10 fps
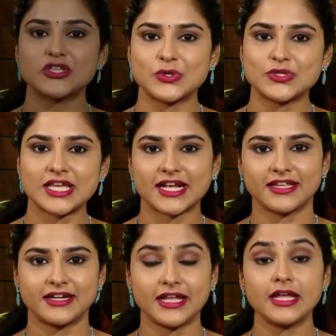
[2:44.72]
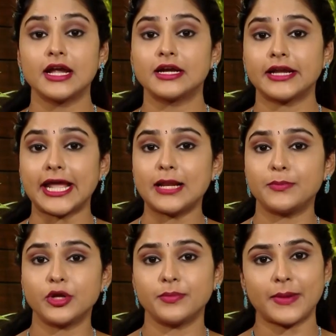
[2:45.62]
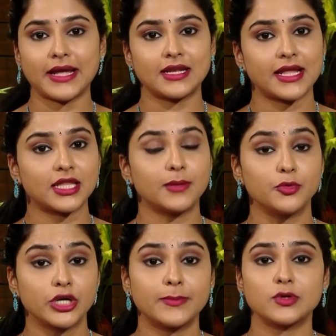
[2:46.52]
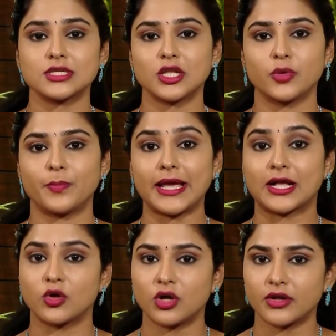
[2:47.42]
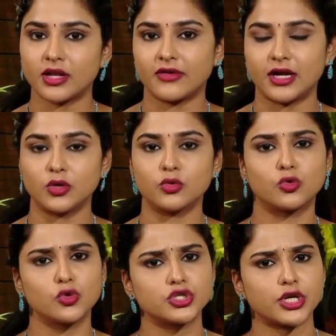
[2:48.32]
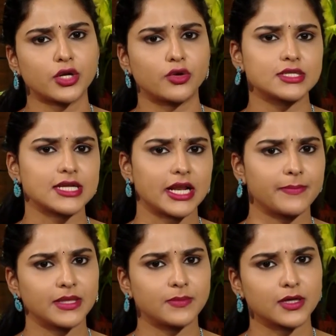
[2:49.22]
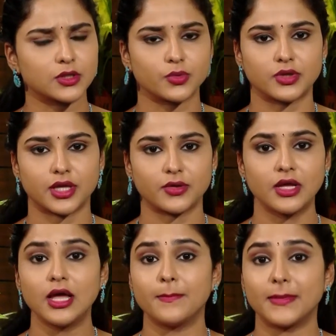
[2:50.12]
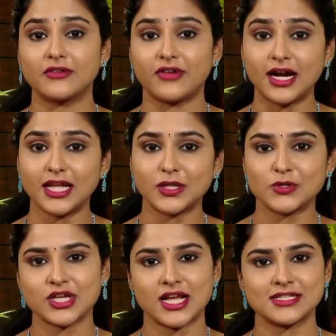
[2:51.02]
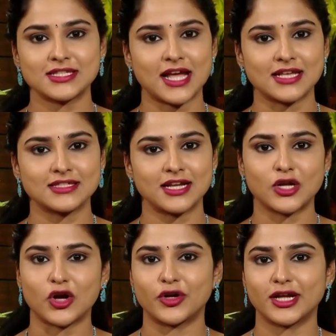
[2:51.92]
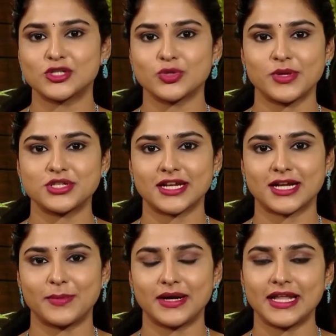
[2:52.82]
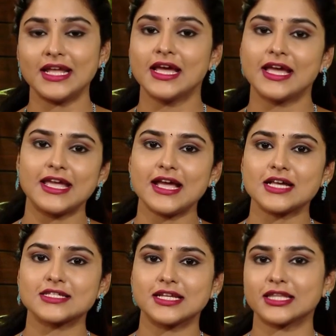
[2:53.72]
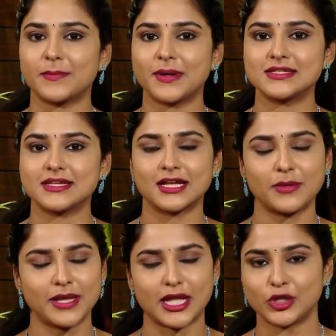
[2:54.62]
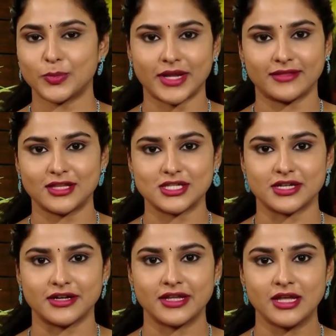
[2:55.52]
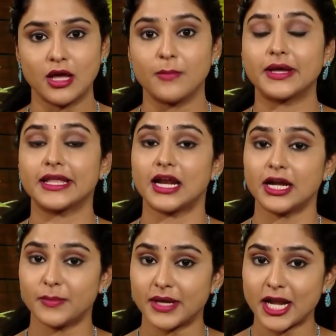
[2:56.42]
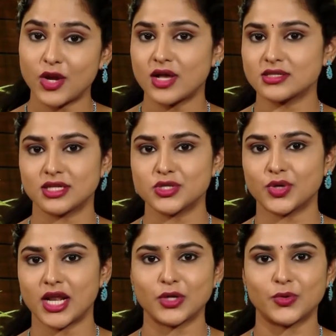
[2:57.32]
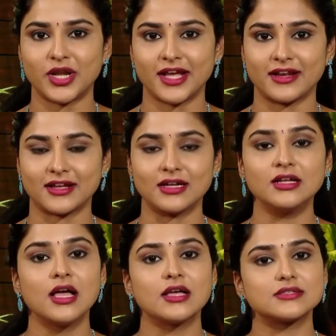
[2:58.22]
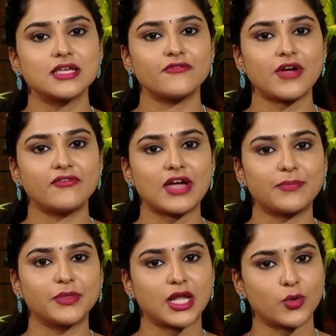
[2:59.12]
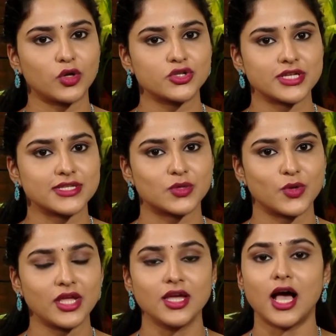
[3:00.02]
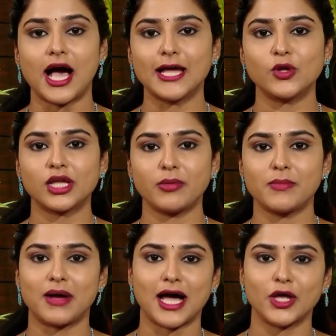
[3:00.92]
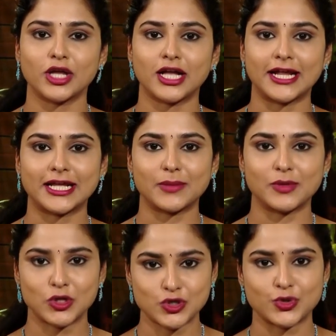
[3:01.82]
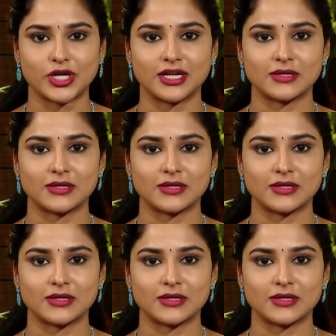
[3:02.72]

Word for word: చూసారు కదండి టేల్ బోన్ పెయిన్ లేదా ముడ్డిపోసలు నొప్పి ఎక్కువగా ఉన్న వాళ్ళు కూర్చోడానికి కూడా చాలా ఇబ్బంది పడుతూ ఉంటారు మరి వాళ్ళందరూ చేయాల్సిన ఆసనాలు డాక్టర్గా చూపించారు కాబట్టి ఈ ఆసనాలు తప్పనిసరిగా మీరందరూ ప్రయత్నించండి మరి ఇలాంటి మరెన్నో ఆసనాలు చూడాలనుకుంటే గనక జీ ఫైవ్ యాప్ని డౌన్లోడ్ చేసుకుని ఆరోగ్యమే మహాయోగం కార్యక్రమంలో చూడండి